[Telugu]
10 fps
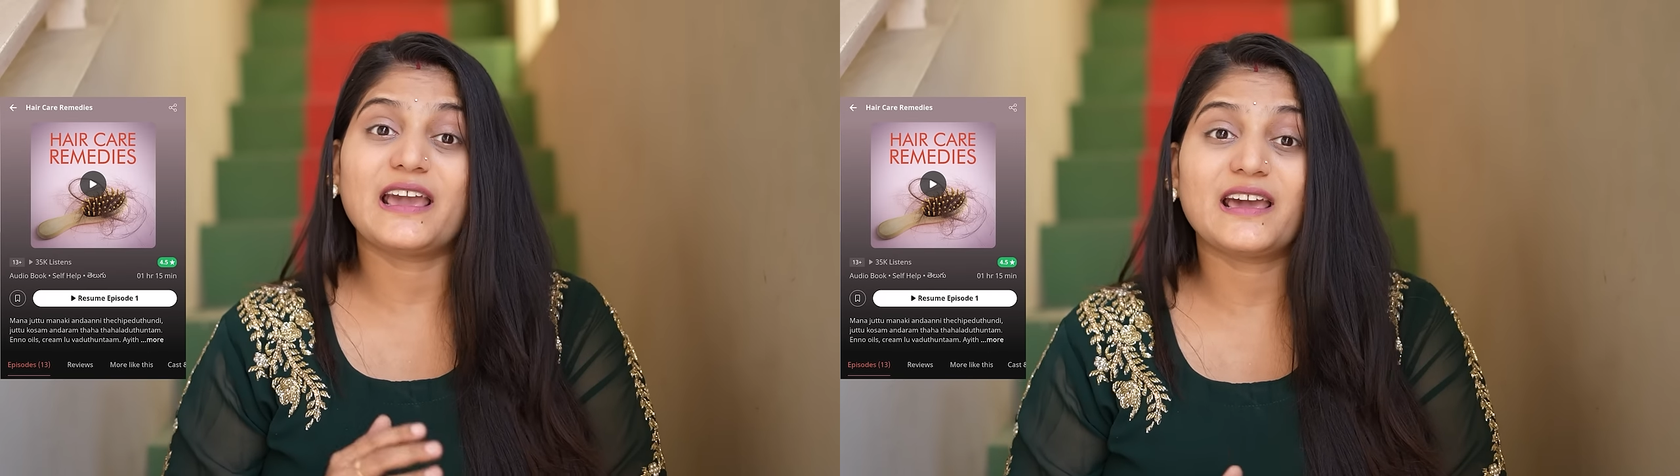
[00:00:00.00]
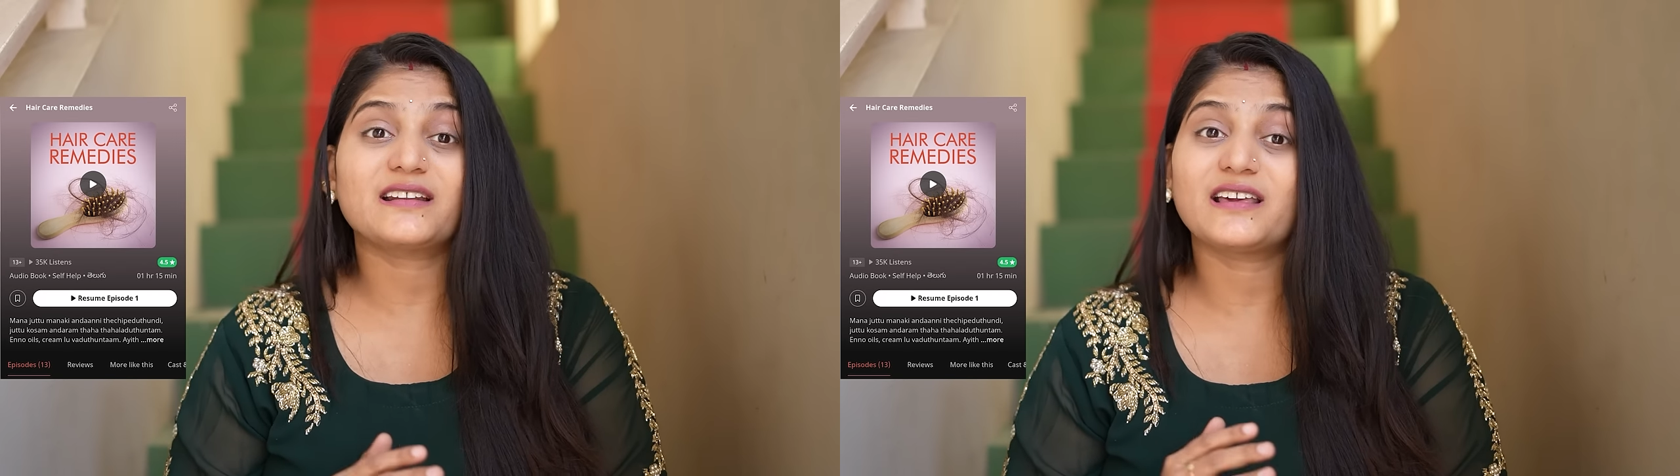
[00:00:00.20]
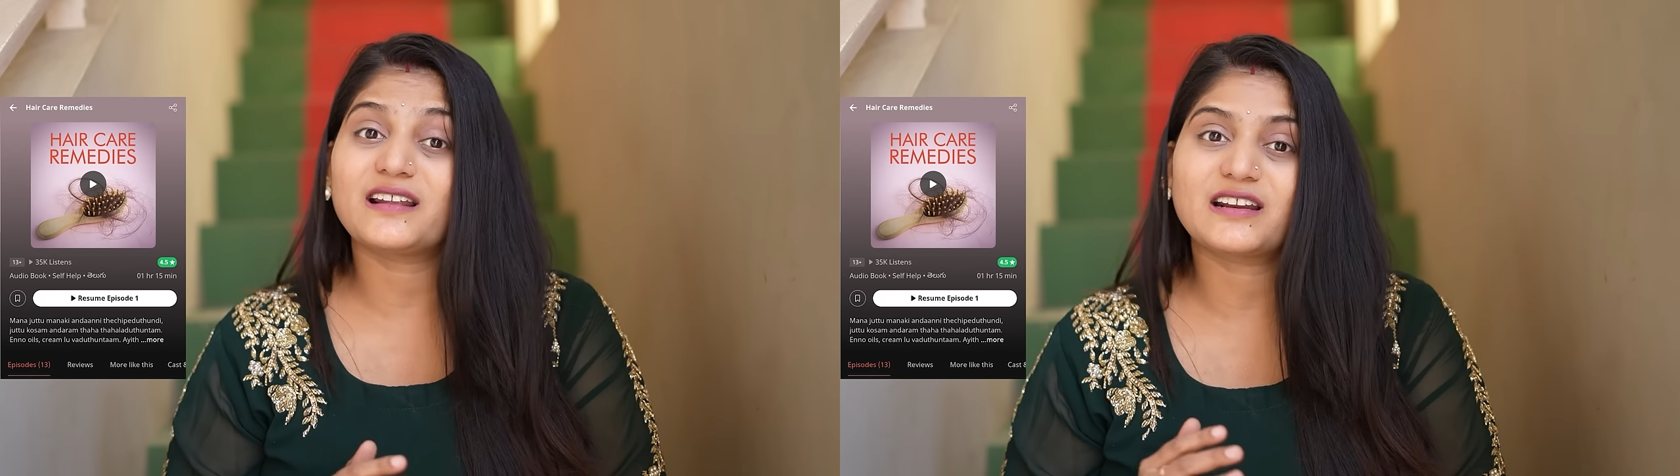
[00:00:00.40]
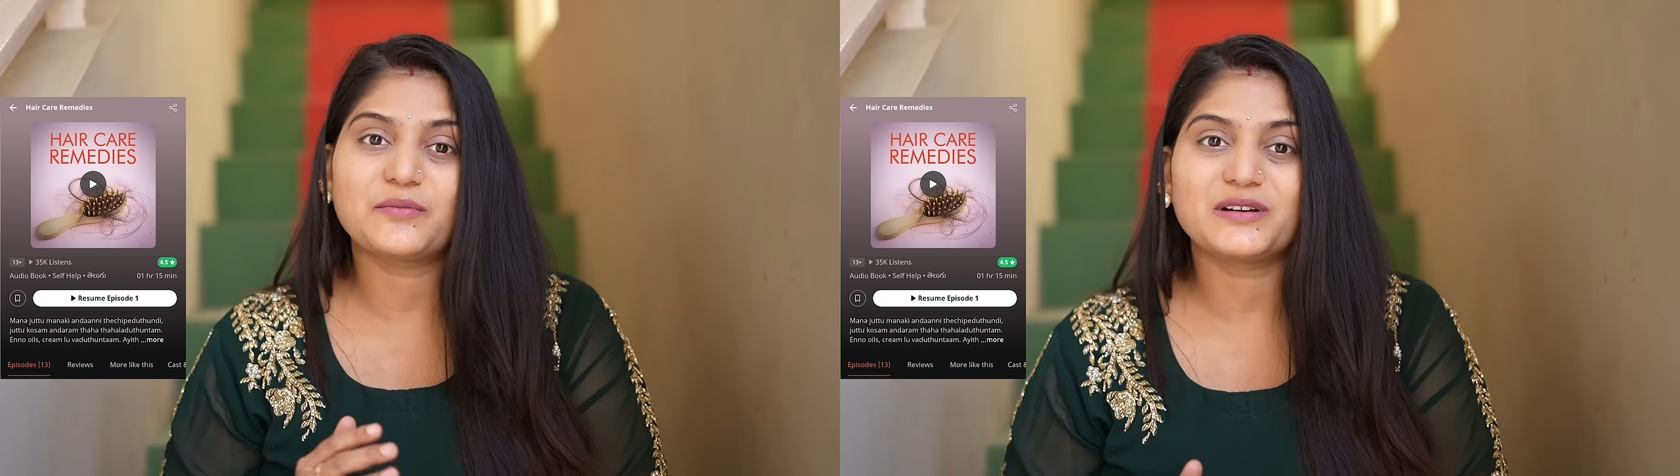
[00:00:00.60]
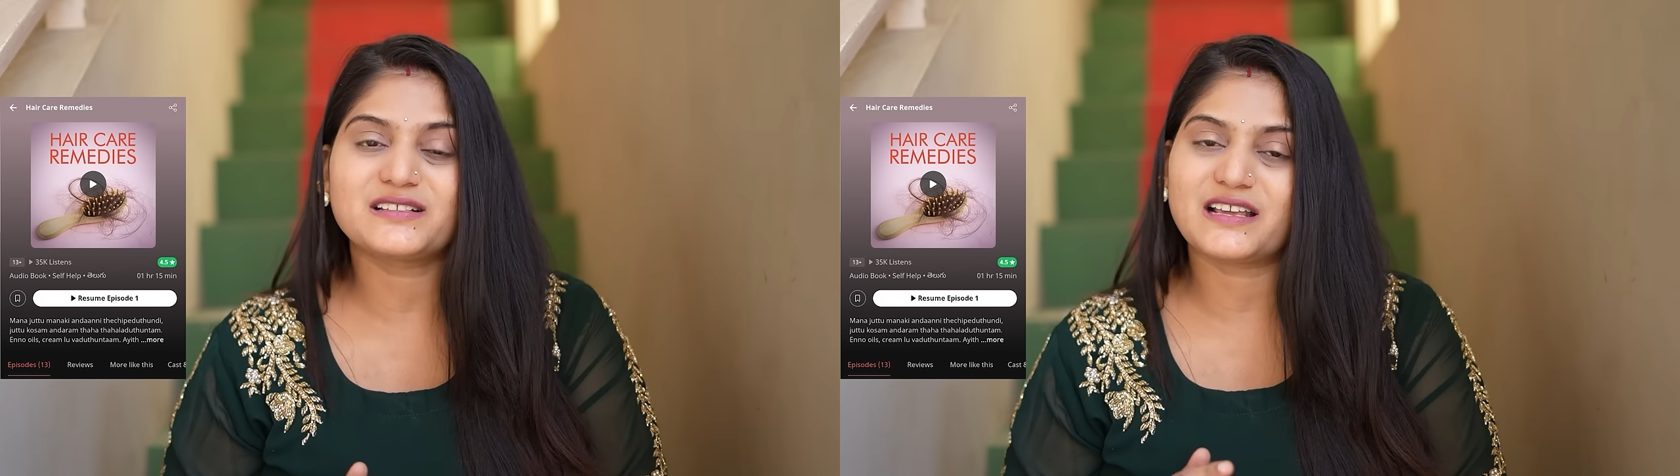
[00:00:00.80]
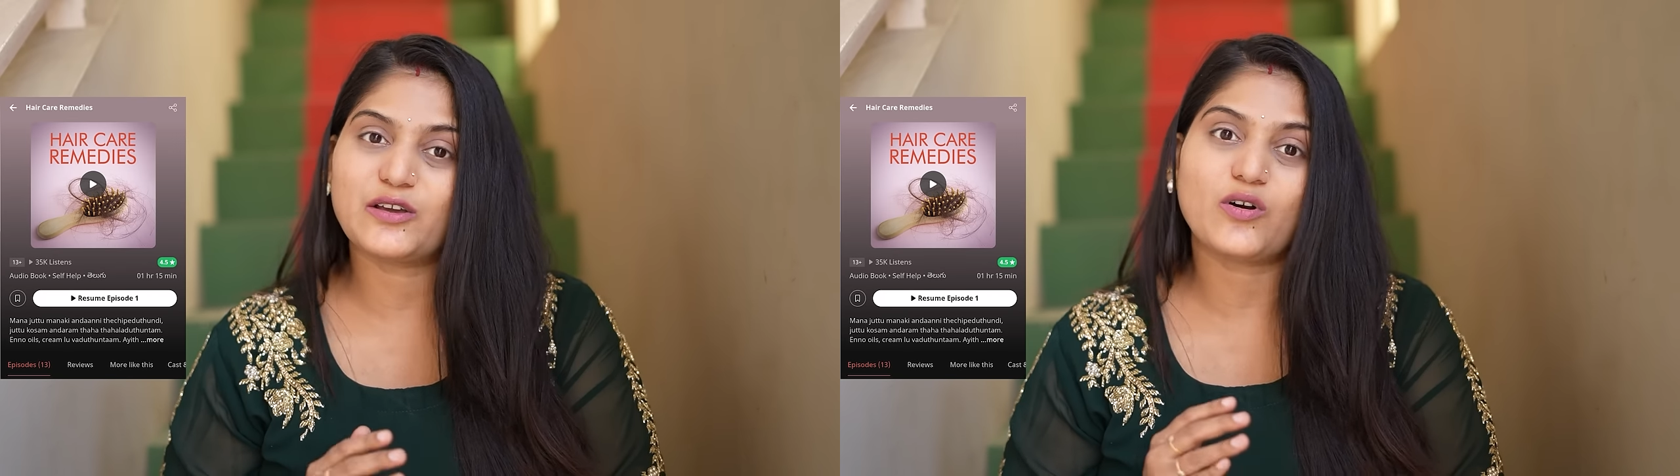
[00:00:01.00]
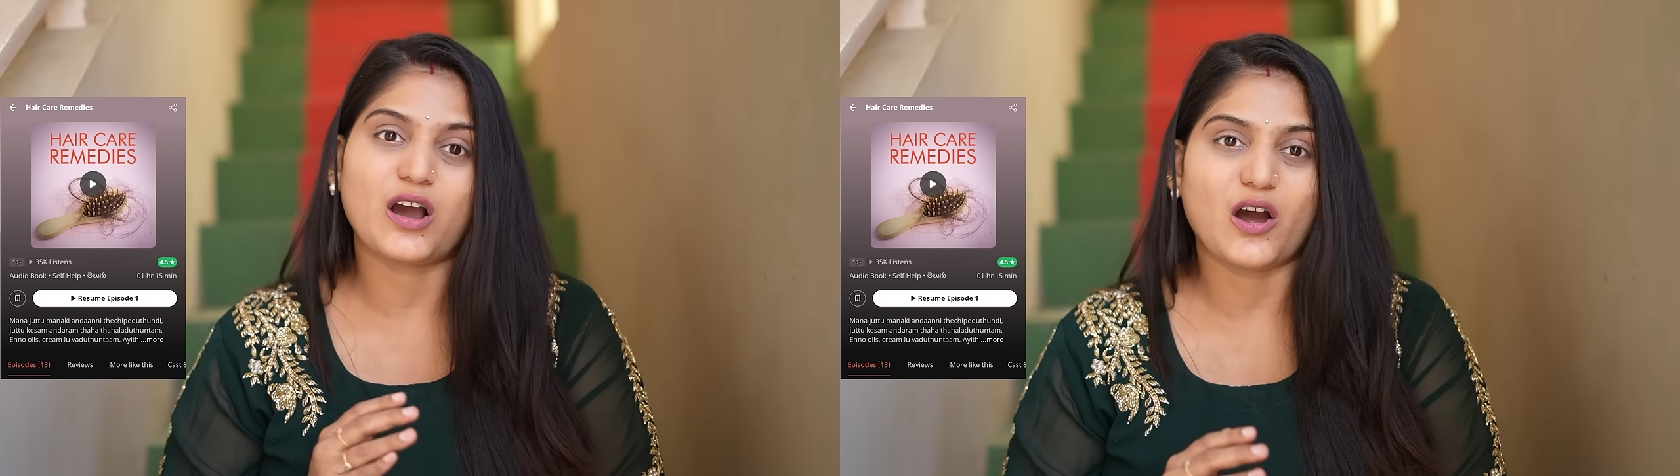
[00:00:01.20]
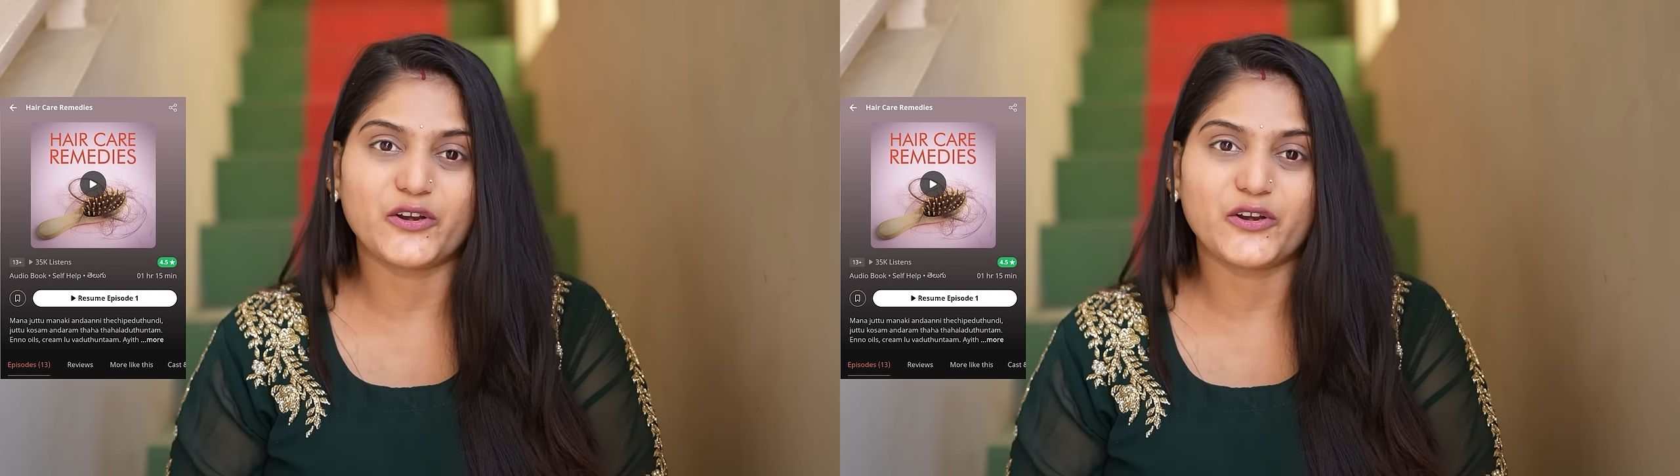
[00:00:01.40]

హెయిర్ కేర్ రెమెడీస్ అనే ఒక